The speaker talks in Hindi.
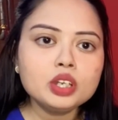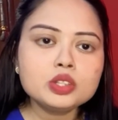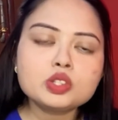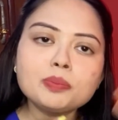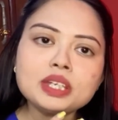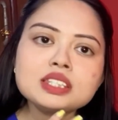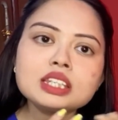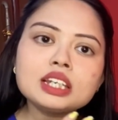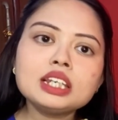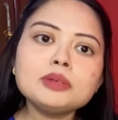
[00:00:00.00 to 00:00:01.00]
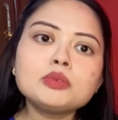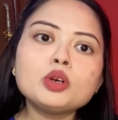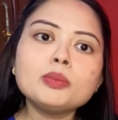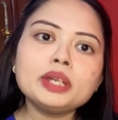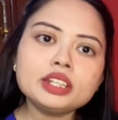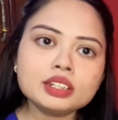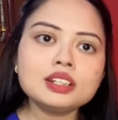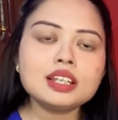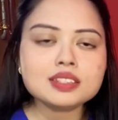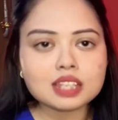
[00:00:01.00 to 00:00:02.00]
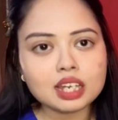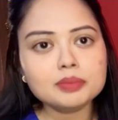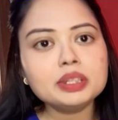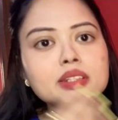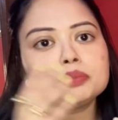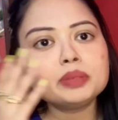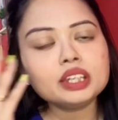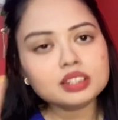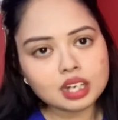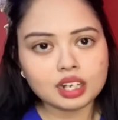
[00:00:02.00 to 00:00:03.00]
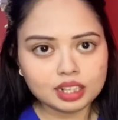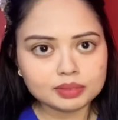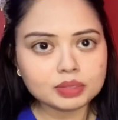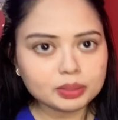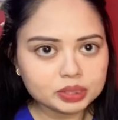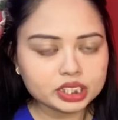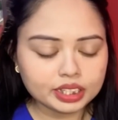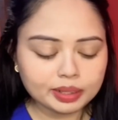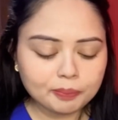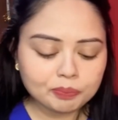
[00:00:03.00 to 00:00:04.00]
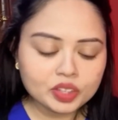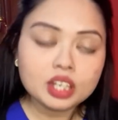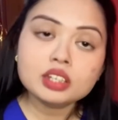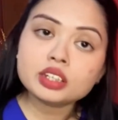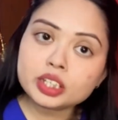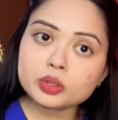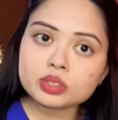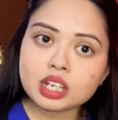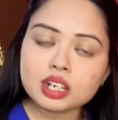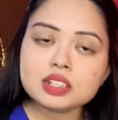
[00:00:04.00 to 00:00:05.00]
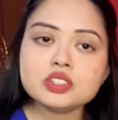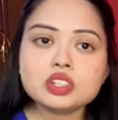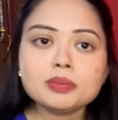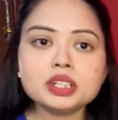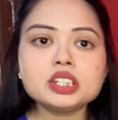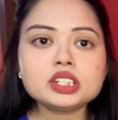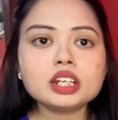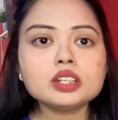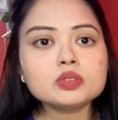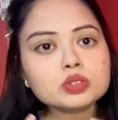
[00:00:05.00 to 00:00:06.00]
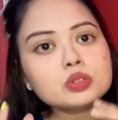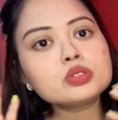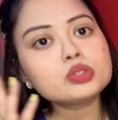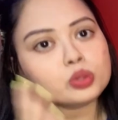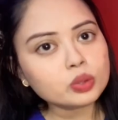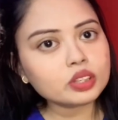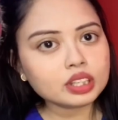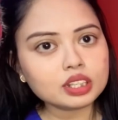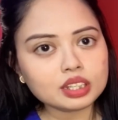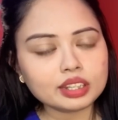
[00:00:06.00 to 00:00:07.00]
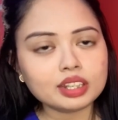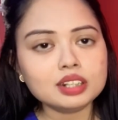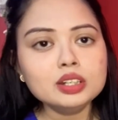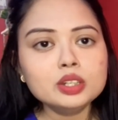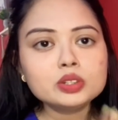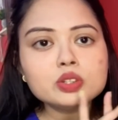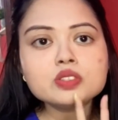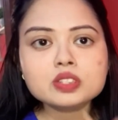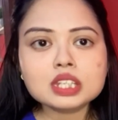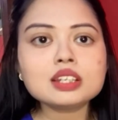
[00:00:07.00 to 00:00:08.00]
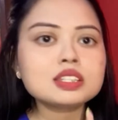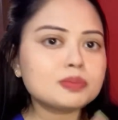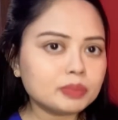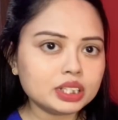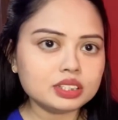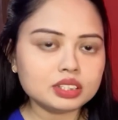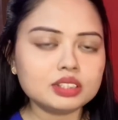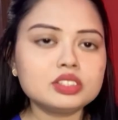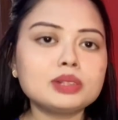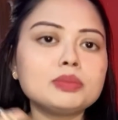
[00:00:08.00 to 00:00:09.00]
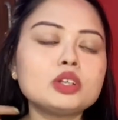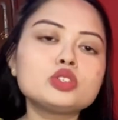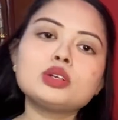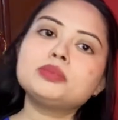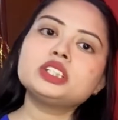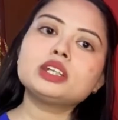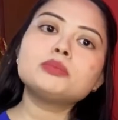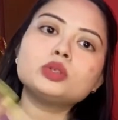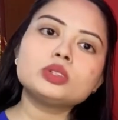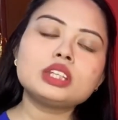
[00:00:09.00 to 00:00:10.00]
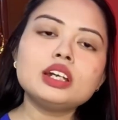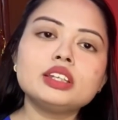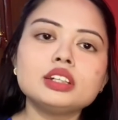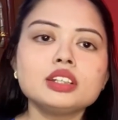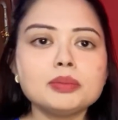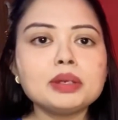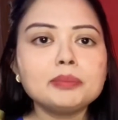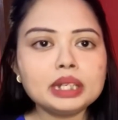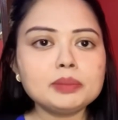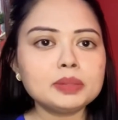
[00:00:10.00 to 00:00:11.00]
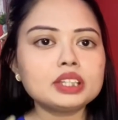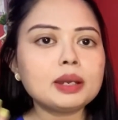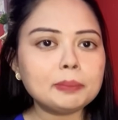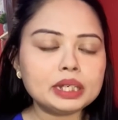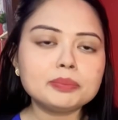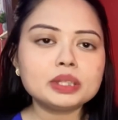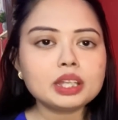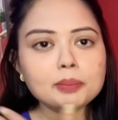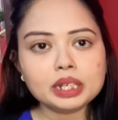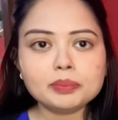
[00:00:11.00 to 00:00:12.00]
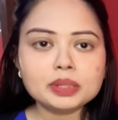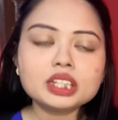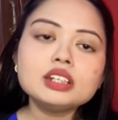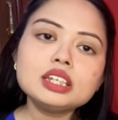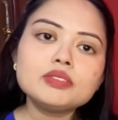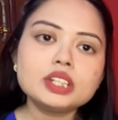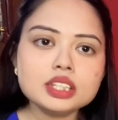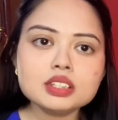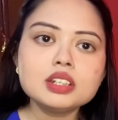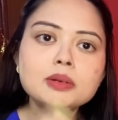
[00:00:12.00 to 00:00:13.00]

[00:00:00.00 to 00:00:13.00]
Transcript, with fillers: सो so बेसिकली वो मेंटल असाइनमेंट पे था अभिषेक क्यों था जब ईशा ने उसको छोड़ कर गया तो सिक्स मंथ जब जो अभिषेक बोलता है ना कि मैं बेड पे था बेड पे था बेड पे था ये वही